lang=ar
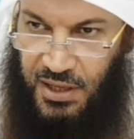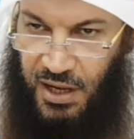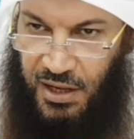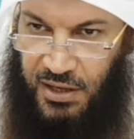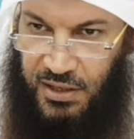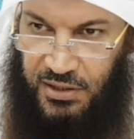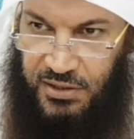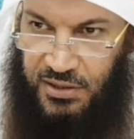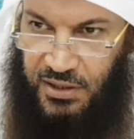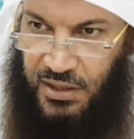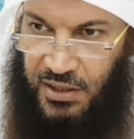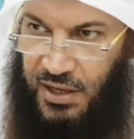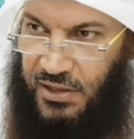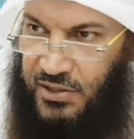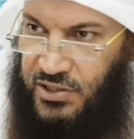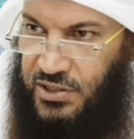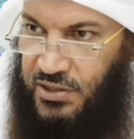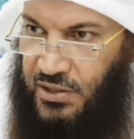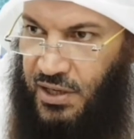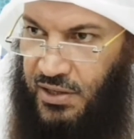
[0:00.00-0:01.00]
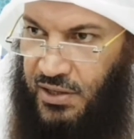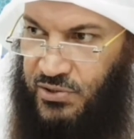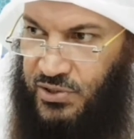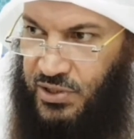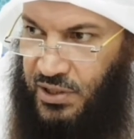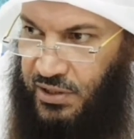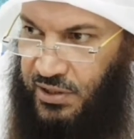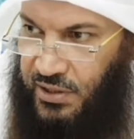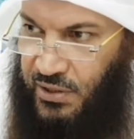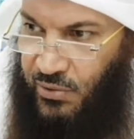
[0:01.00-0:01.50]
الحيض لا لا
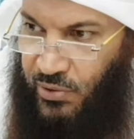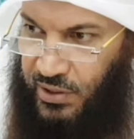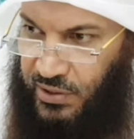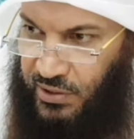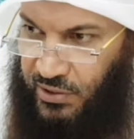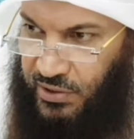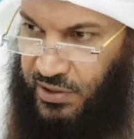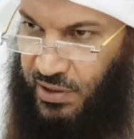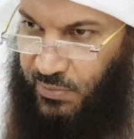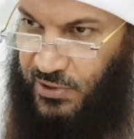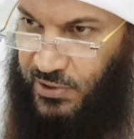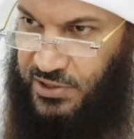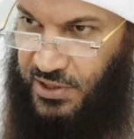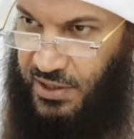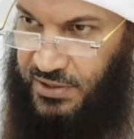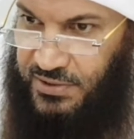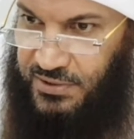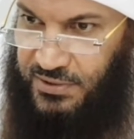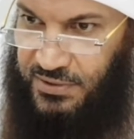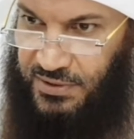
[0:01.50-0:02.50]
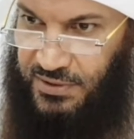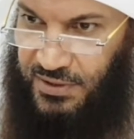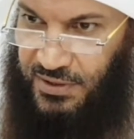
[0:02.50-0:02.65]
يصلين يدخلن المساجد